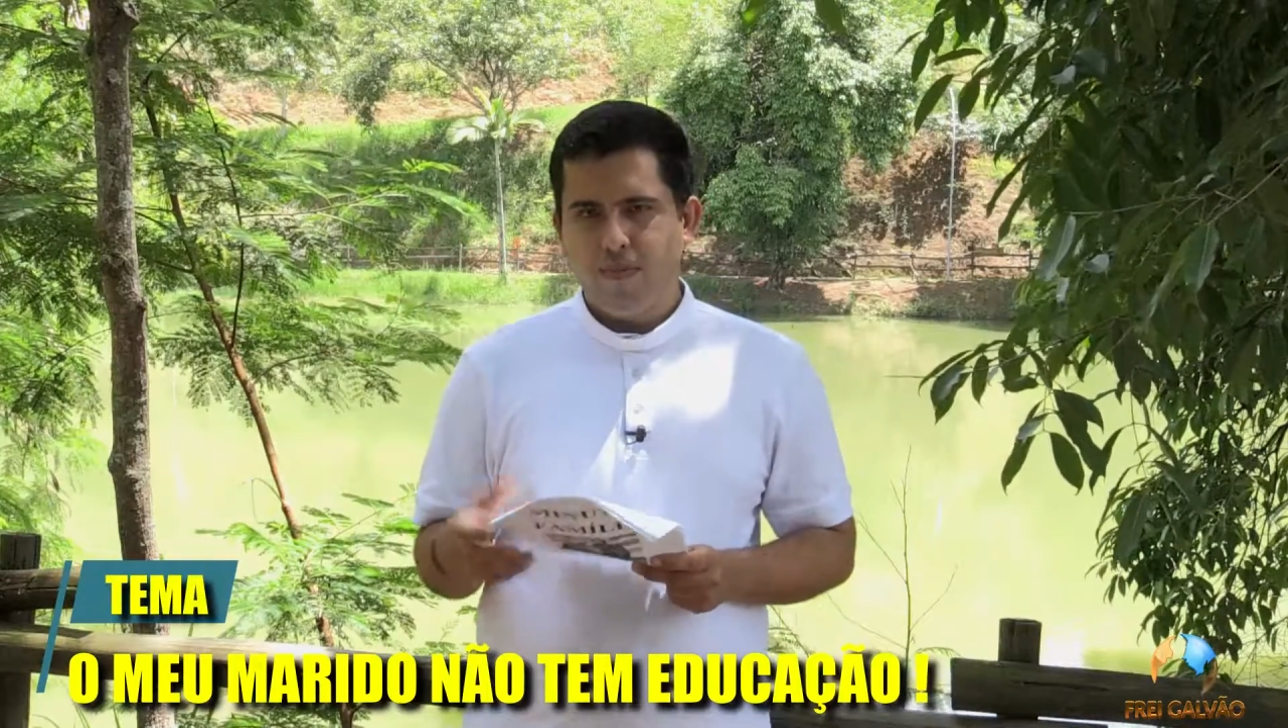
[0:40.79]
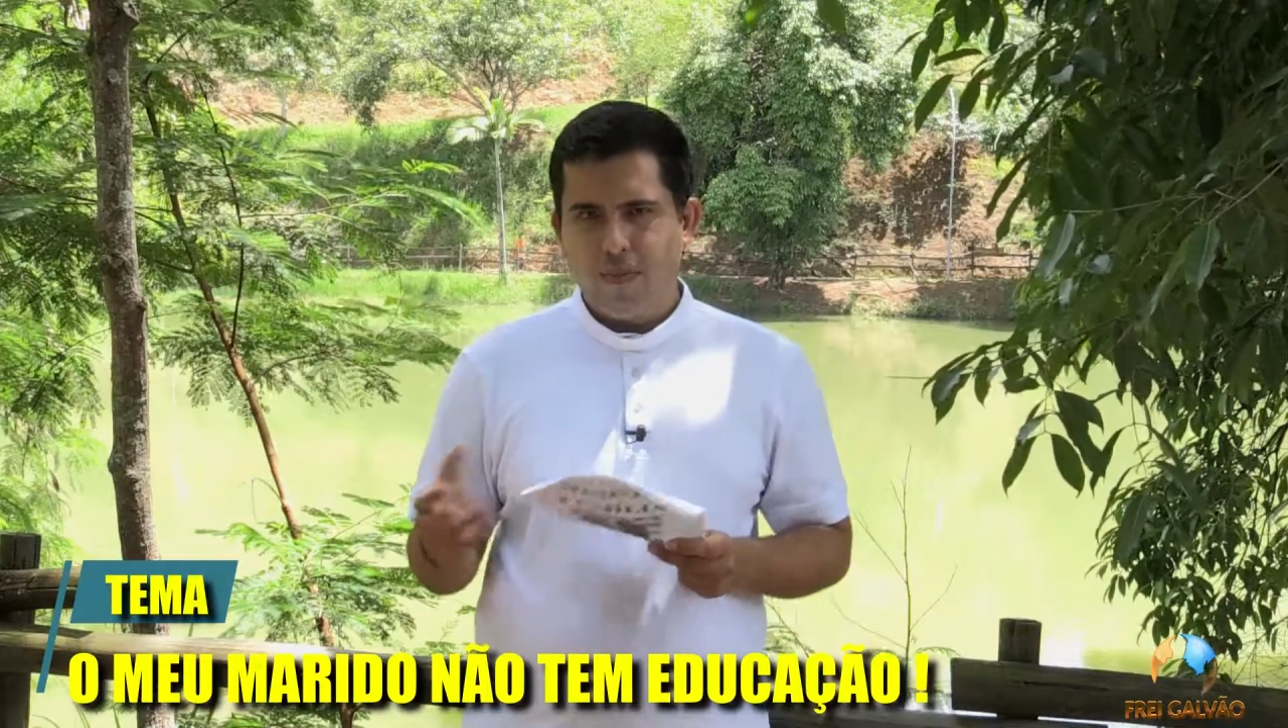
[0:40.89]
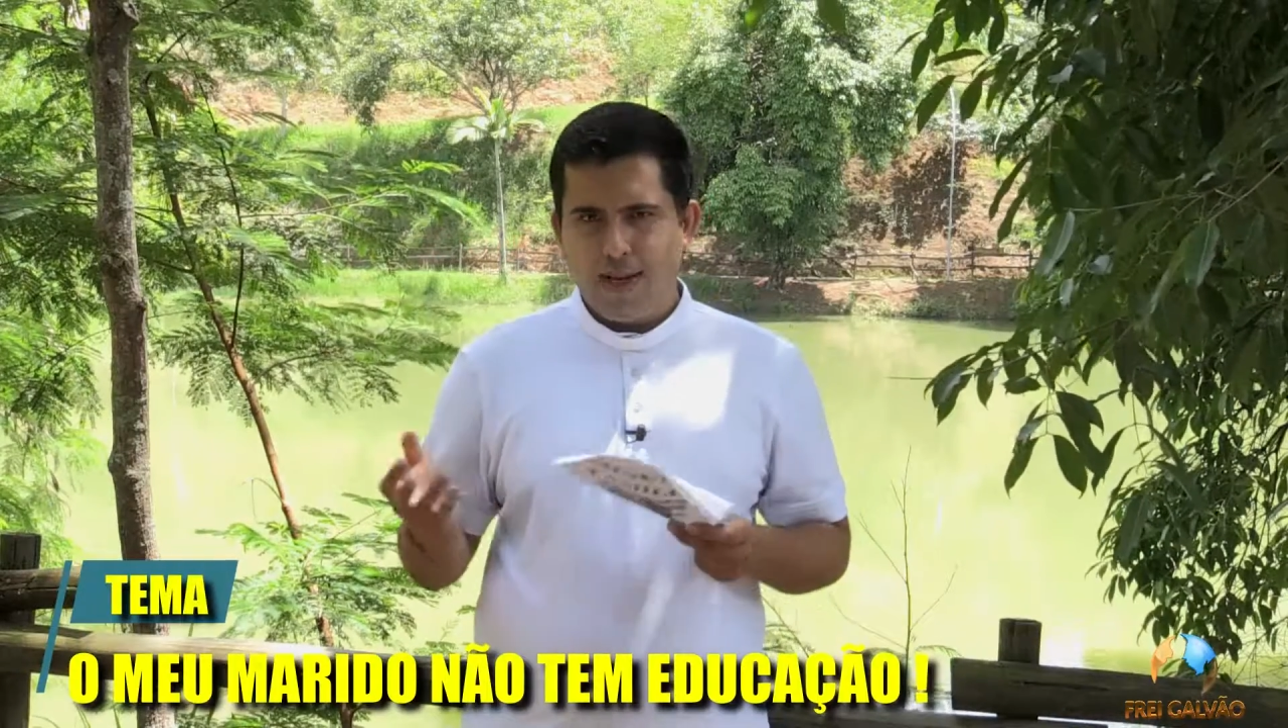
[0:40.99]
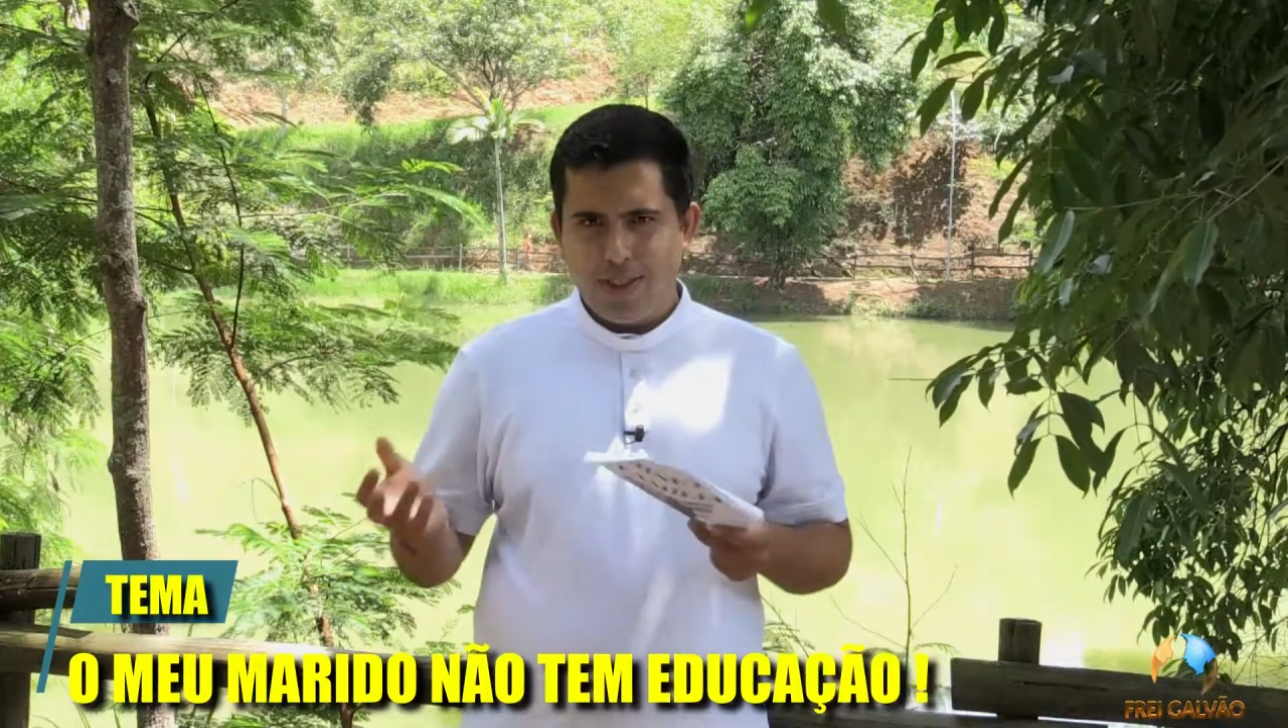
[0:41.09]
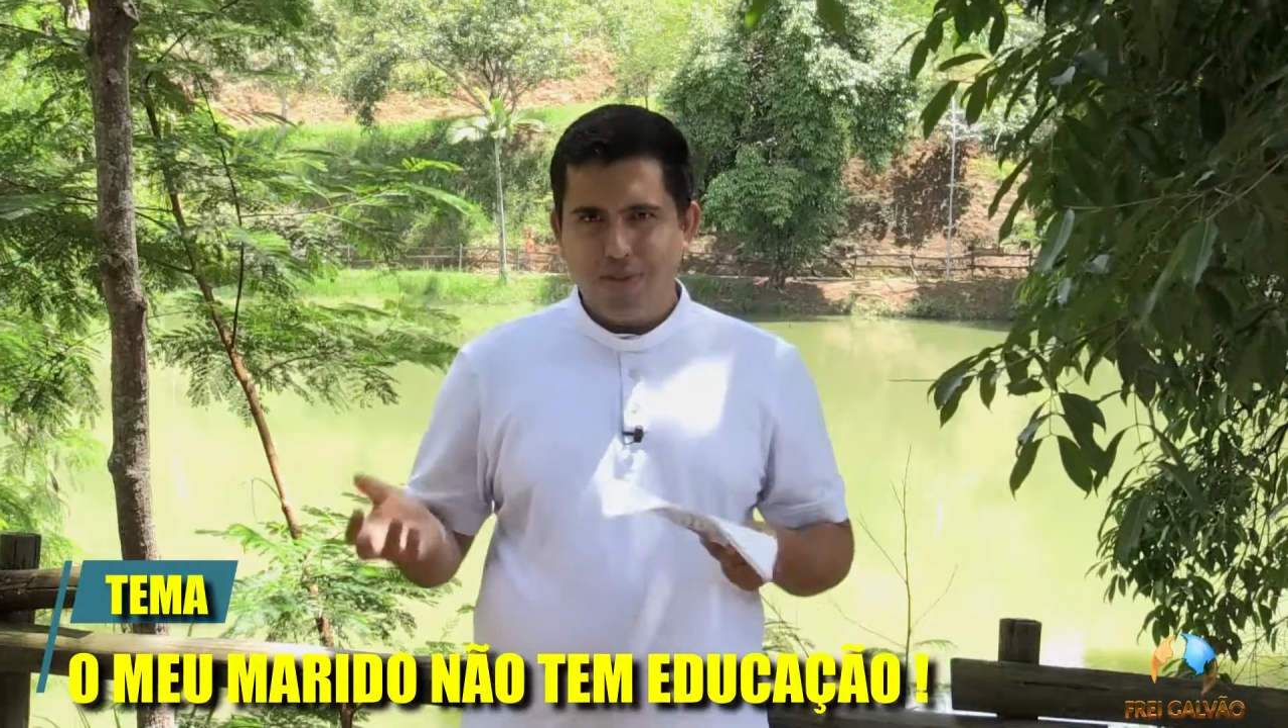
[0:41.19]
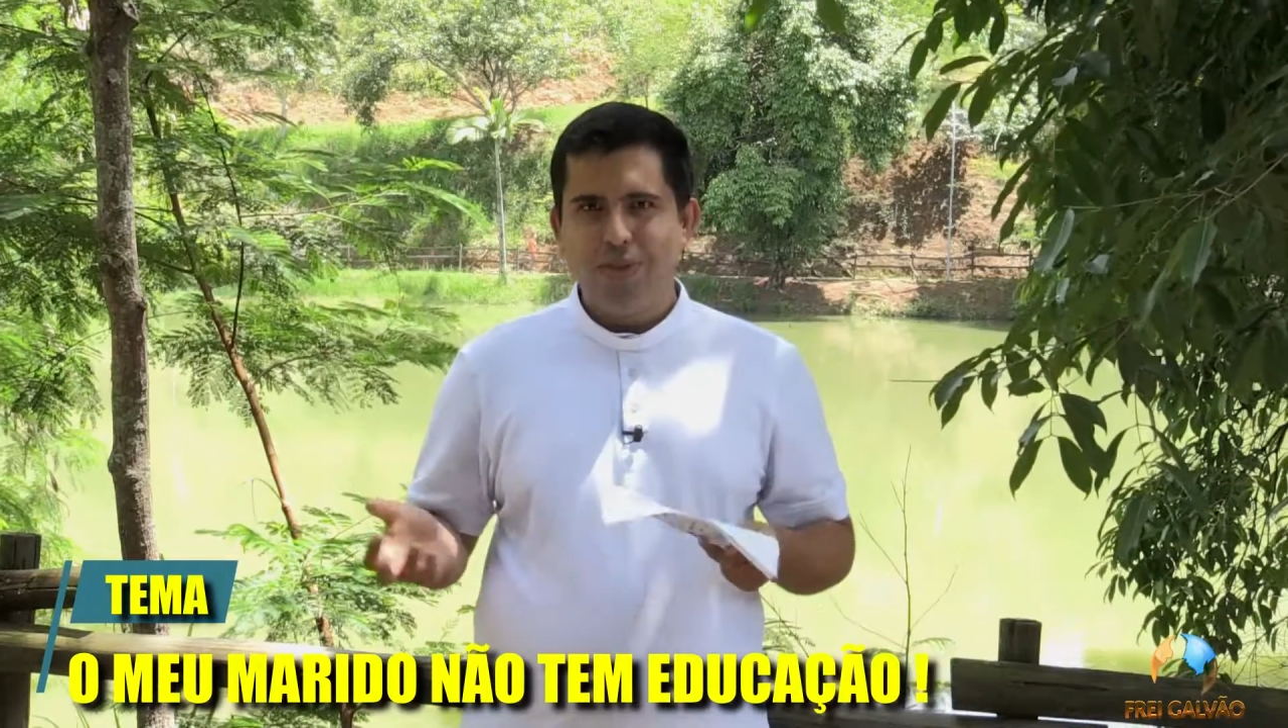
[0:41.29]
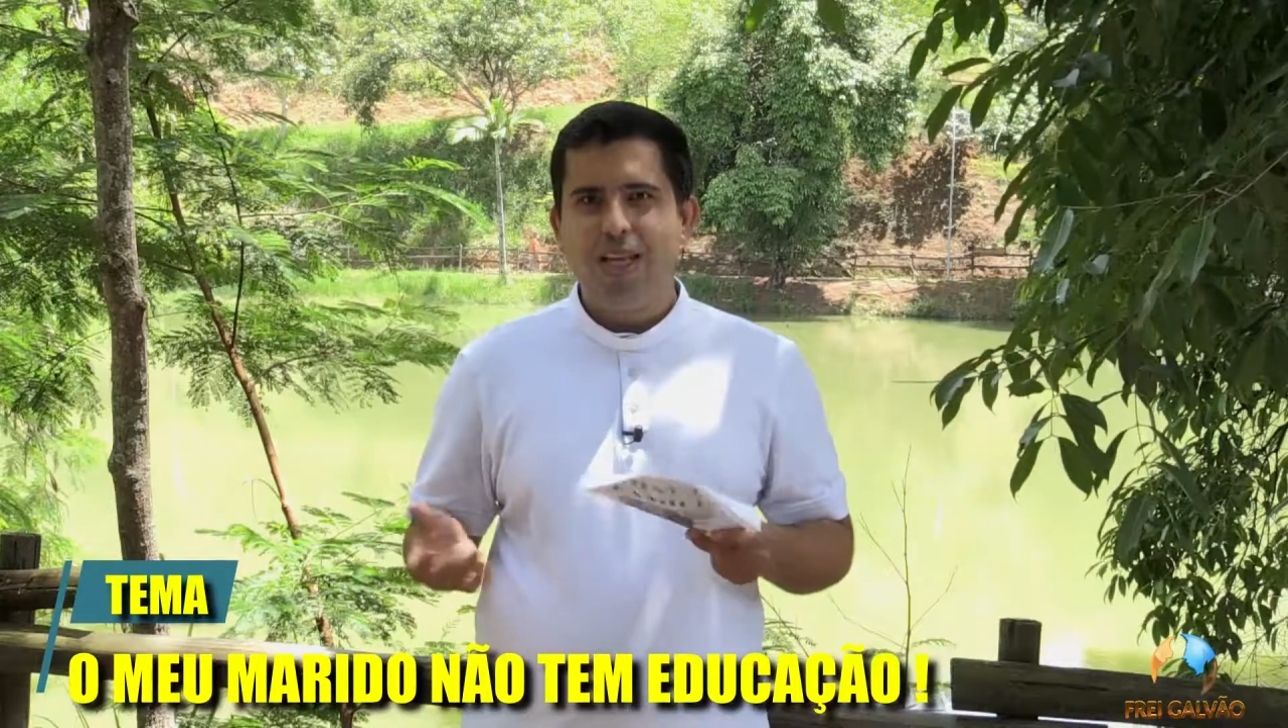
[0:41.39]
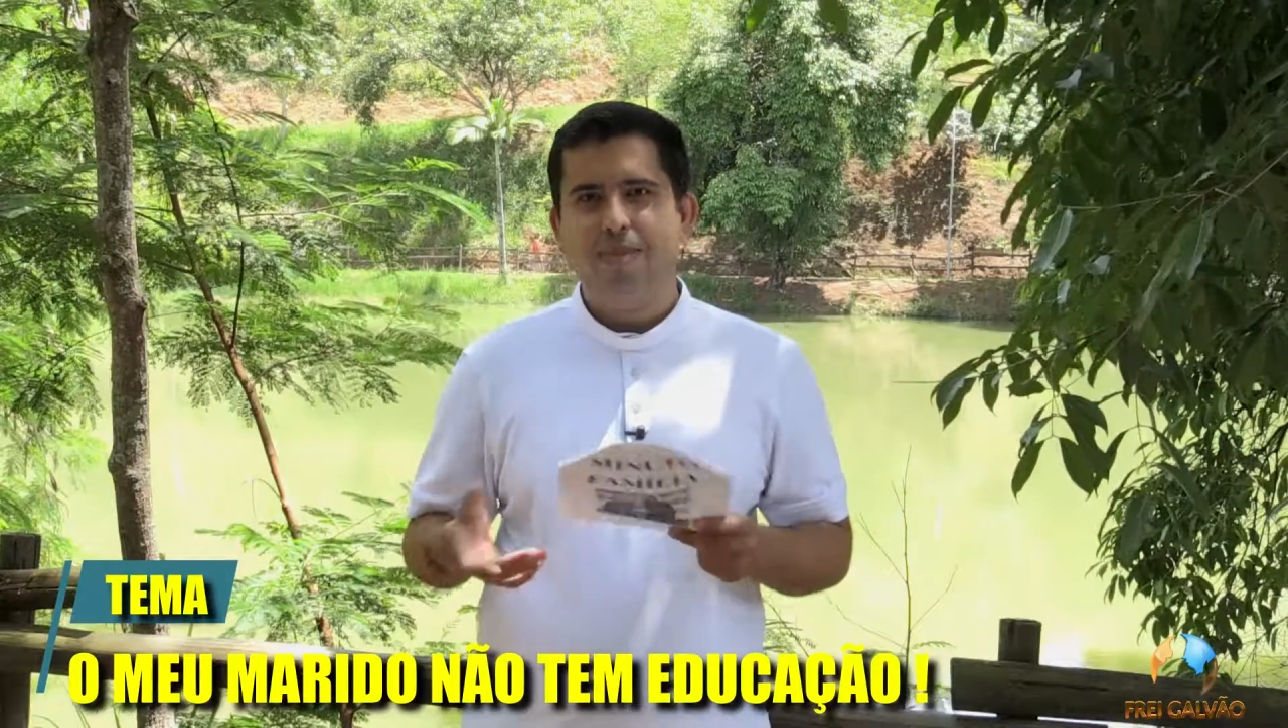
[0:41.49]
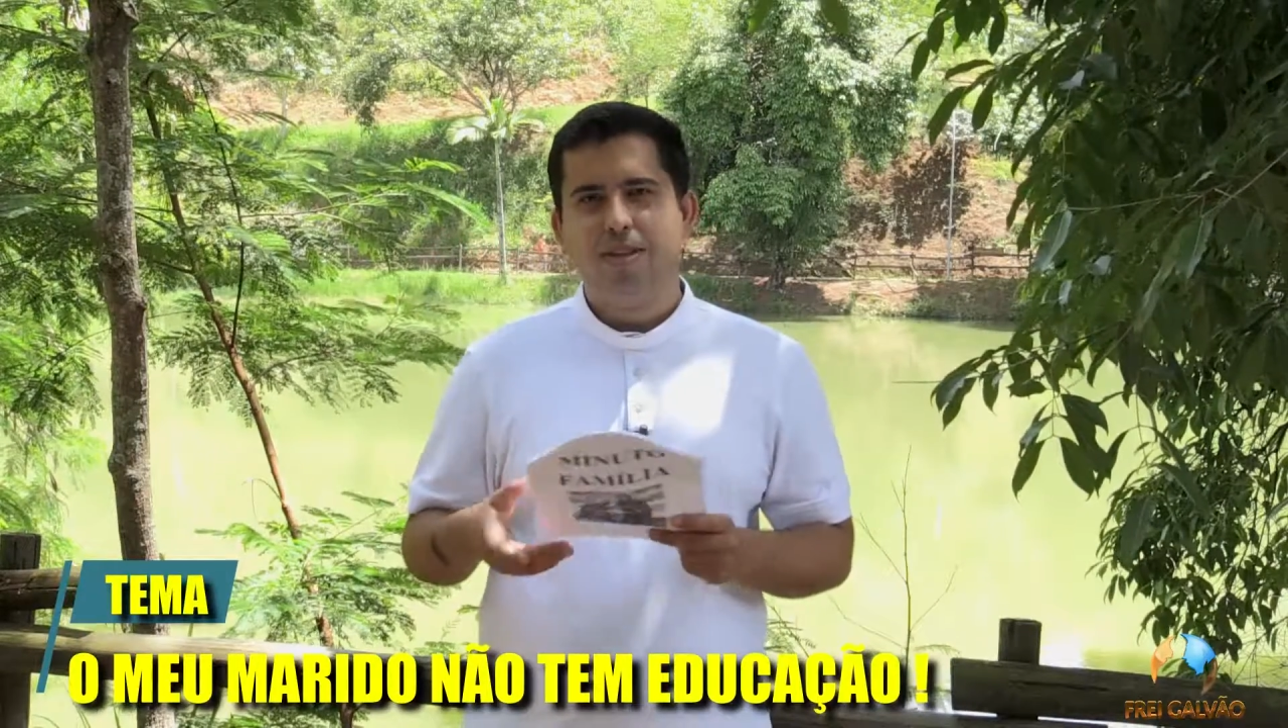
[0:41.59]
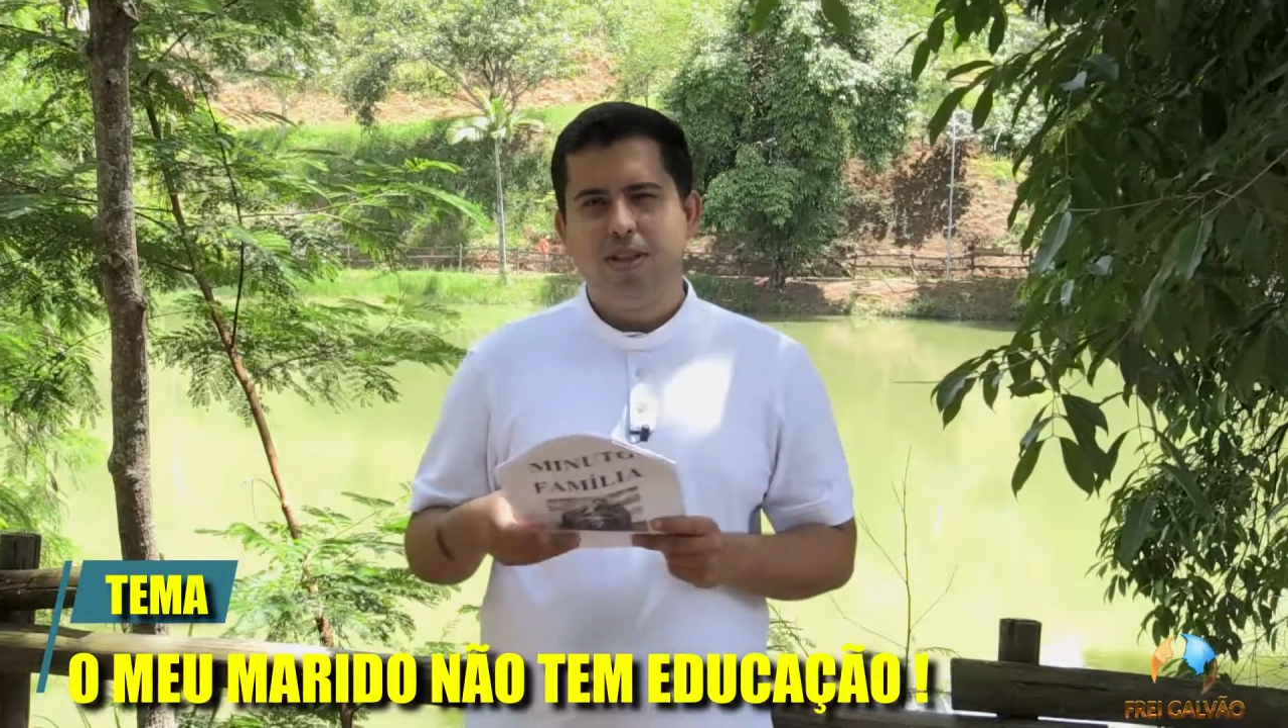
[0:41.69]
Parece um tema